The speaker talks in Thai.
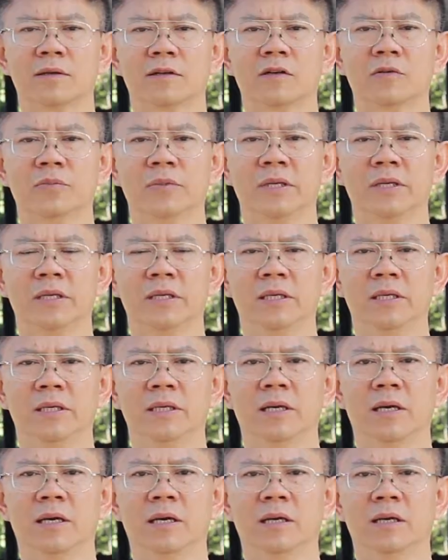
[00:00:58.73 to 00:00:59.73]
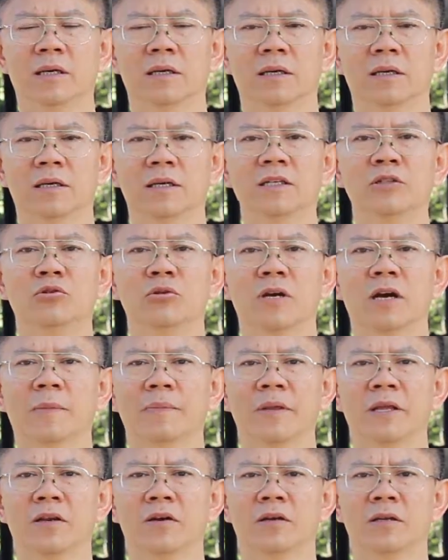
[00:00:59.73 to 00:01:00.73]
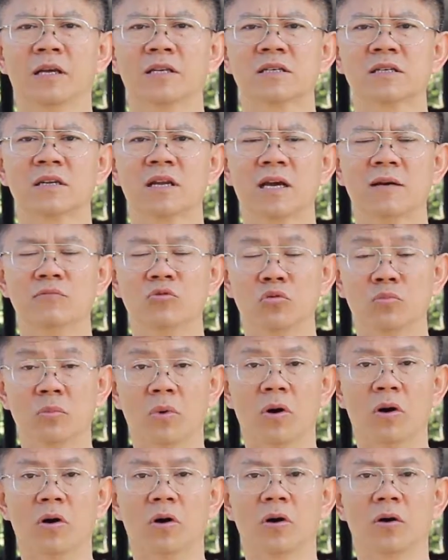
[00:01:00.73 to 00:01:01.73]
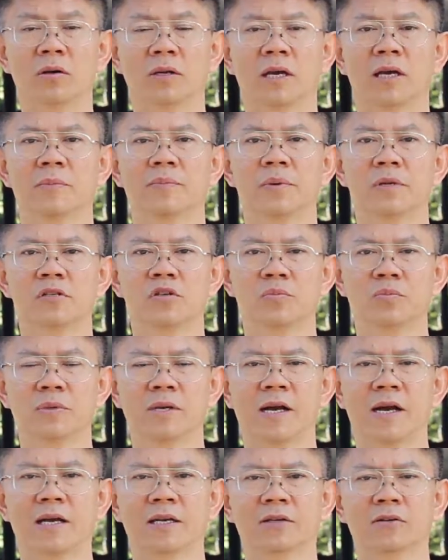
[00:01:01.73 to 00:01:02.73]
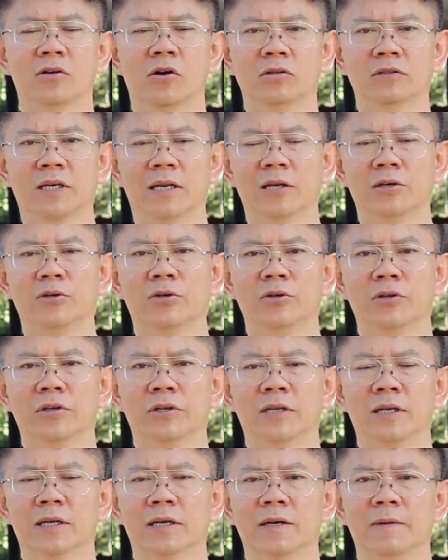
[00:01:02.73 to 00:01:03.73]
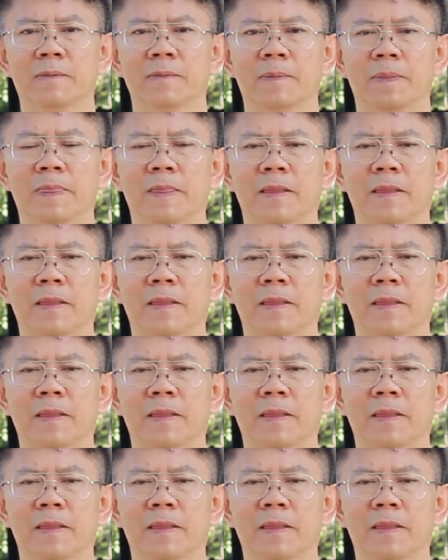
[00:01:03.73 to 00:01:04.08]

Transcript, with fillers: ก็มีขึ้นอยู่กับแน่นอนทัศนะมุมมองนะฮะประสบการณ์ของแต่ละคนนะครับ